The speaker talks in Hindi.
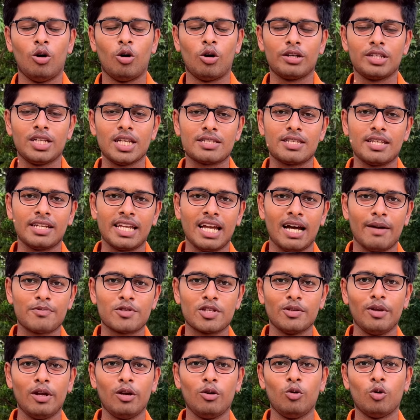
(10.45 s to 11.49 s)
और जैसे कि आप
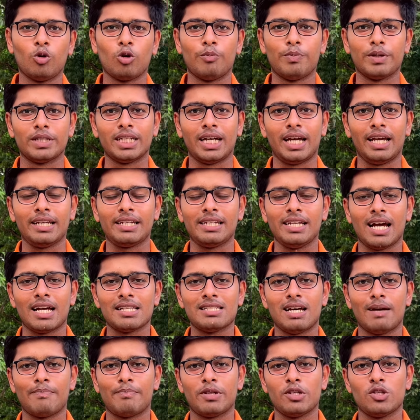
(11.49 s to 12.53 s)
सभी लोगों को पता है कि
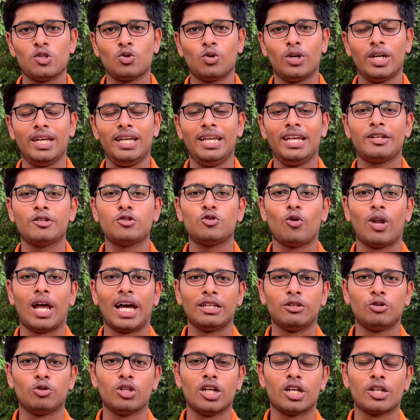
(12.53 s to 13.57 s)
आज आपके जो है एक
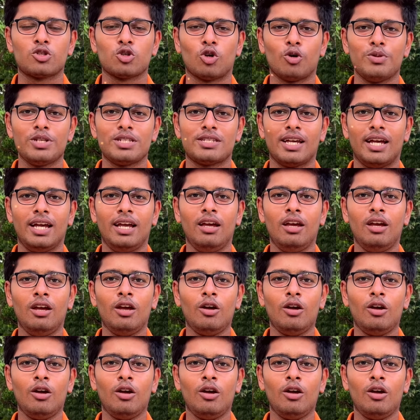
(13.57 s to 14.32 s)
जुलाई 2024 है